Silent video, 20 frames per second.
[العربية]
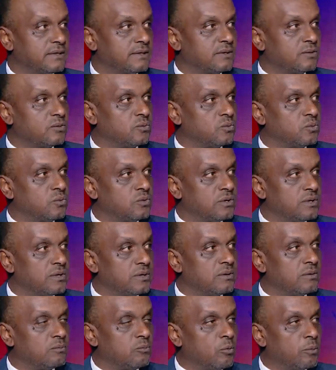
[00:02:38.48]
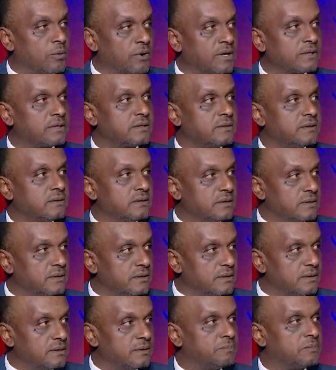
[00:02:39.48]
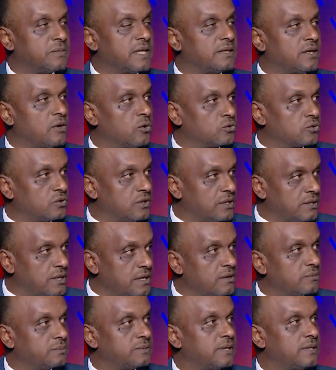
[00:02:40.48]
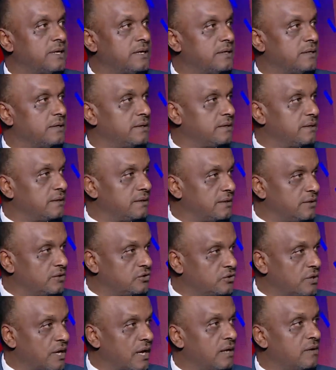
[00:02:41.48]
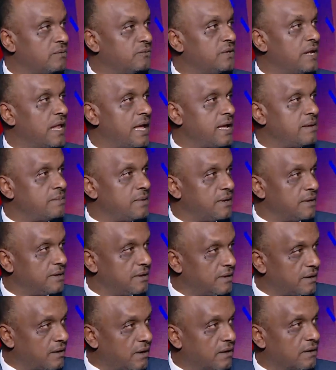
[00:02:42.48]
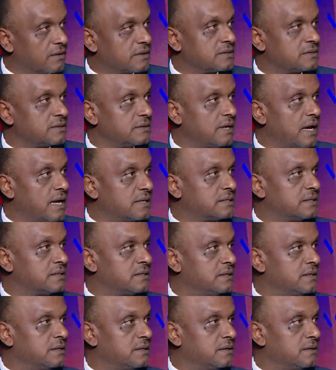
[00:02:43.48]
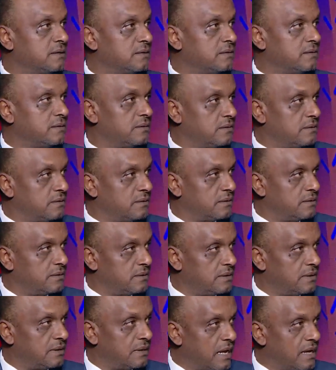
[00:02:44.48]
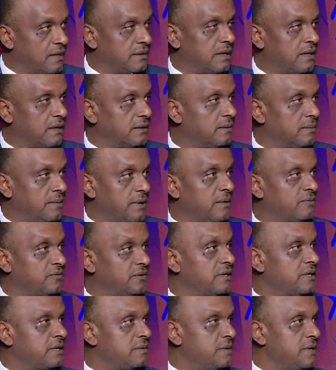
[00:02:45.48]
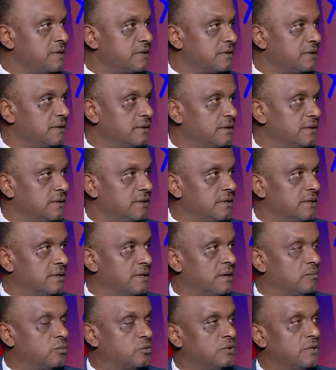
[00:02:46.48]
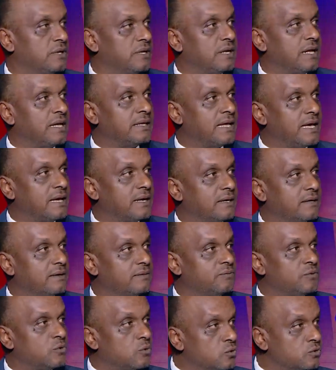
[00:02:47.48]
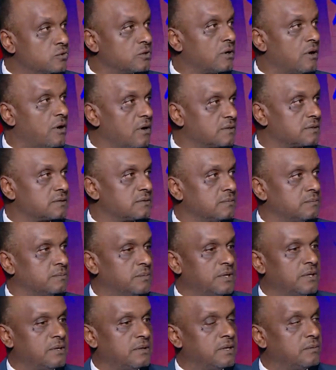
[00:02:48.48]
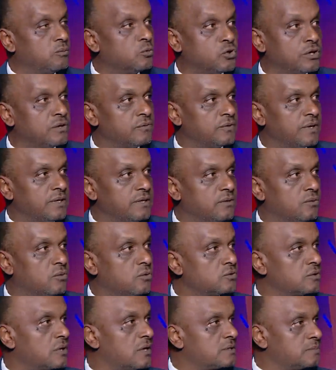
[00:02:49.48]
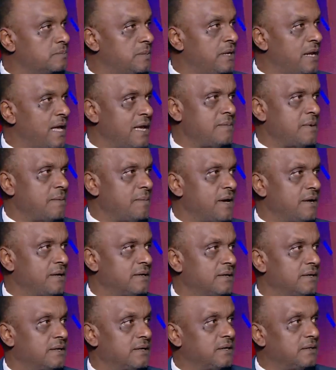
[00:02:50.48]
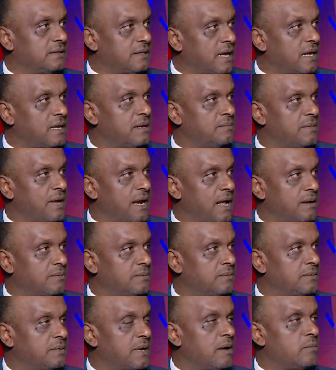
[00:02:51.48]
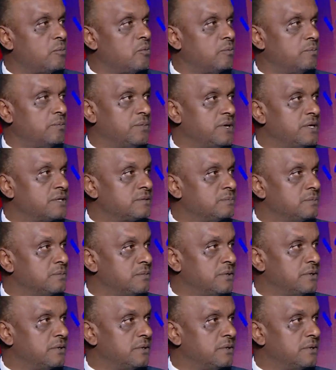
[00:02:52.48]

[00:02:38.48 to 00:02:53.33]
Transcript: والمباراه آه، ابتدى يحط ايديه وابتدى يشتغل في لعيبه خلاص حست ان ان لا ده احنا بنلعب في نادي كبير م. لابد للاداء في جزء خاص بالمدير الفني وجزء خاص باللعيبه بقى صحيح. داخل الملعب بيلعبوا باسم